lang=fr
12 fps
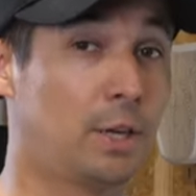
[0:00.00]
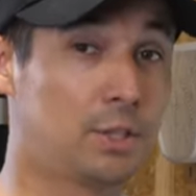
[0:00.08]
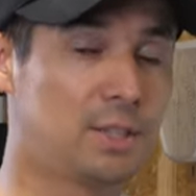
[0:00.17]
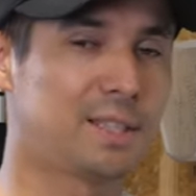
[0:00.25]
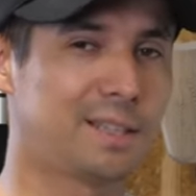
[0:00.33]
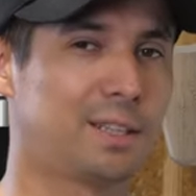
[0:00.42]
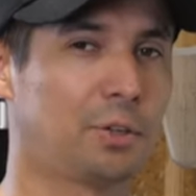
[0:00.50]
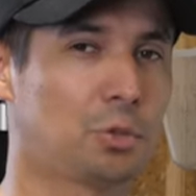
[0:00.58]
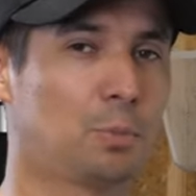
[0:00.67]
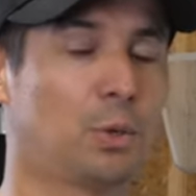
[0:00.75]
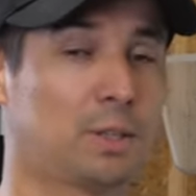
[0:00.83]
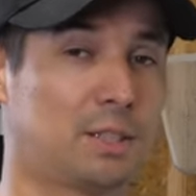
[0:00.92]
Et je dis ça
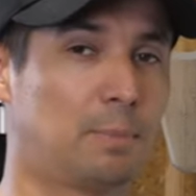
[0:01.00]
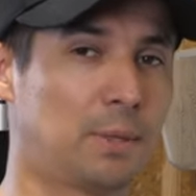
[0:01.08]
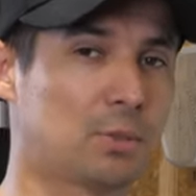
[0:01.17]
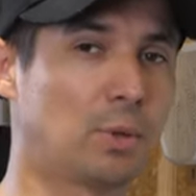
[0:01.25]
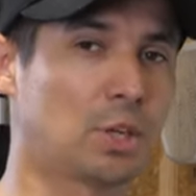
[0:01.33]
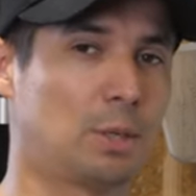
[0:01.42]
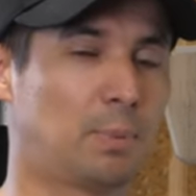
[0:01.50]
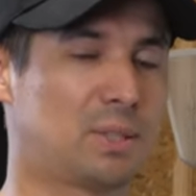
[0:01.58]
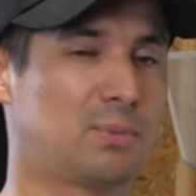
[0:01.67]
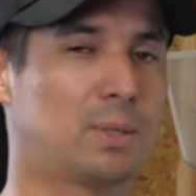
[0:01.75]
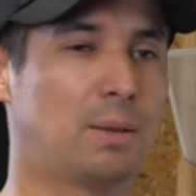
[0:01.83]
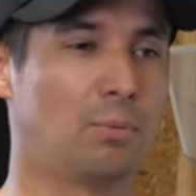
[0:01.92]
sérieusement, hein, c'est parce que là je sais pas
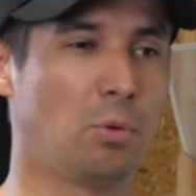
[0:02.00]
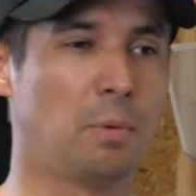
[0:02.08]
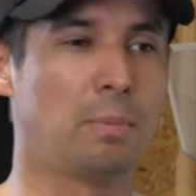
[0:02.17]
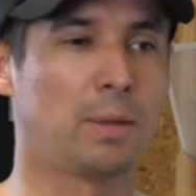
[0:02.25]
si vous avez vu mais